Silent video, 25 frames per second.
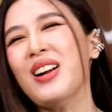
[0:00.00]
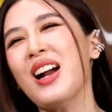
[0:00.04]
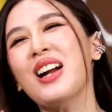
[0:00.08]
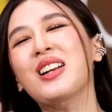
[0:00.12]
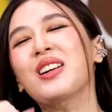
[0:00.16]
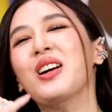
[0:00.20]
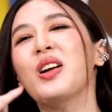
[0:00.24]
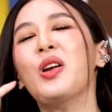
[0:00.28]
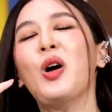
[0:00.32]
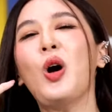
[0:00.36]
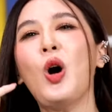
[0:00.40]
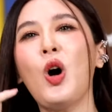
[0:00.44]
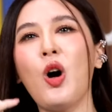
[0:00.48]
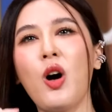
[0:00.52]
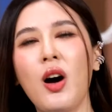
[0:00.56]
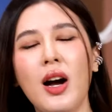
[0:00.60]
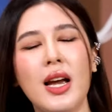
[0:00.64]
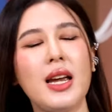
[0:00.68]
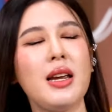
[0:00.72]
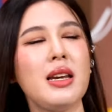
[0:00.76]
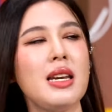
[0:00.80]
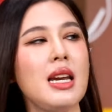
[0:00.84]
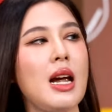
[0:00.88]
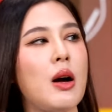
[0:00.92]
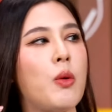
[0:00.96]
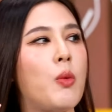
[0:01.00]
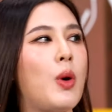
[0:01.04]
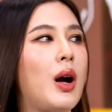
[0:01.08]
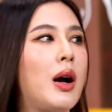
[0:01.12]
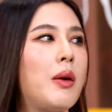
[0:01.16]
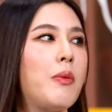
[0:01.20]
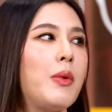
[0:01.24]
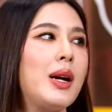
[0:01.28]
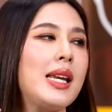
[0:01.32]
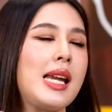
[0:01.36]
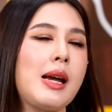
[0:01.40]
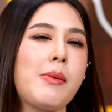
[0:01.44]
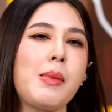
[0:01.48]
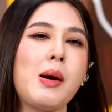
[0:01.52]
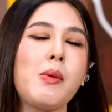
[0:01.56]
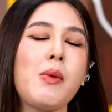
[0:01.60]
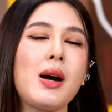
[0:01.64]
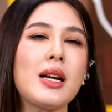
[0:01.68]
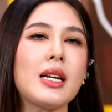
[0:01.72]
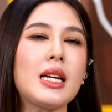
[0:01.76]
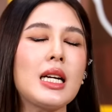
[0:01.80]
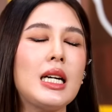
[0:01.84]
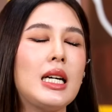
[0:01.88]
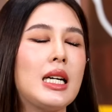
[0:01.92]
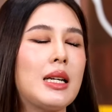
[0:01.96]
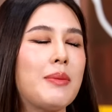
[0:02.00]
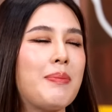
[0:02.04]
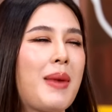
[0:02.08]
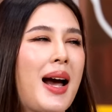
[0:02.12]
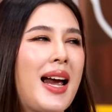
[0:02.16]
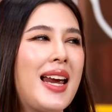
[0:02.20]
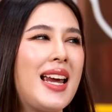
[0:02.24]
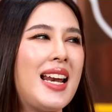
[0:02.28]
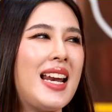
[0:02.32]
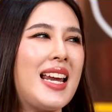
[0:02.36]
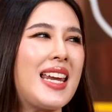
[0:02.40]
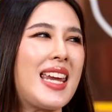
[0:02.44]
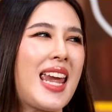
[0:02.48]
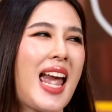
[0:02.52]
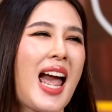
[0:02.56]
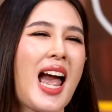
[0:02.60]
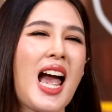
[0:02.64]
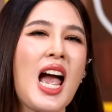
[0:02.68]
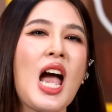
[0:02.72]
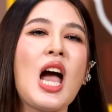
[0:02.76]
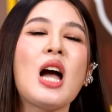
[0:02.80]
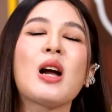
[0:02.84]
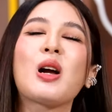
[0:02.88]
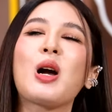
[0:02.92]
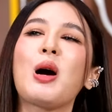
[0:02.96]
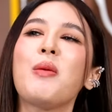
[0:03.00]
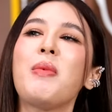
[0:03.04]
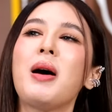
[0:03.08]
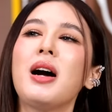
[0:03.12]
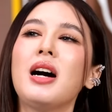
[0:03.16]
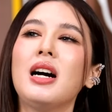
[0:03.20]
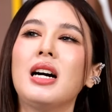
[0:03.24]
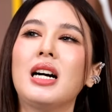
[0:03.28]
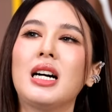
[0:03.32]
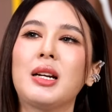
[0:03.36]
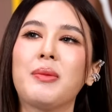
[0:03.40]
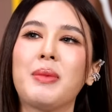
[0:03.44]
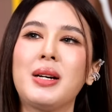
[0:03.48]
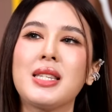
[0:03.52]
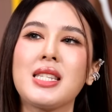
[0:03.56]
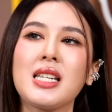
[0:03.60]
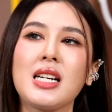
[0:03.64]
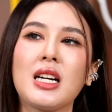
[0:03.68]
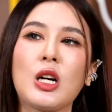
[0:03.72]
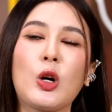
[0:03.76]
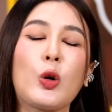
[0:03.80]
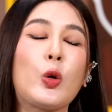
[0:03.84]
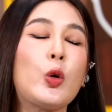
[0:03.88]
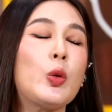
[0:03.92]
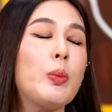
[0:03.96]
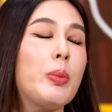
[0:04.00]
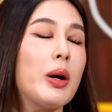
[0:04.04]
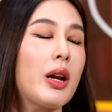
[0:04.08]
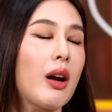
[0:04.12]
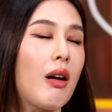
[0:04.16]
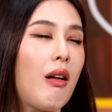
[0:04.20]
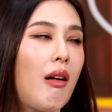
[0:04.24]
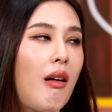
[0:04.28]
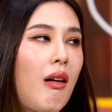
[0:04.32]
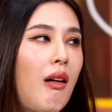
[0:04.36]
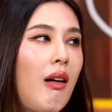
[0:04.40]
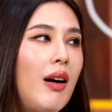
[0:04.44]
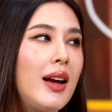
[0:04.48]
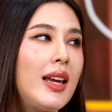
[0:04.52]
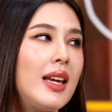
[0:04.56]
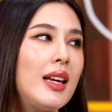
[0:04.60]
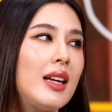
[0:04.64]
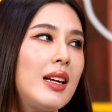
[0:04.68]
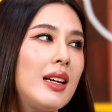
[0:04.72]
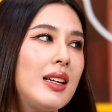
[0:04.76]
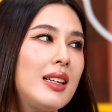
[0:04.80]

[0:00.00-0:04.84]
ยวกันก็โทรเนี่ยว่าวันนี้มาวันเกิดไหมอะไรเงี้ยก็บังเอิญมาเจอกับคุณพลอย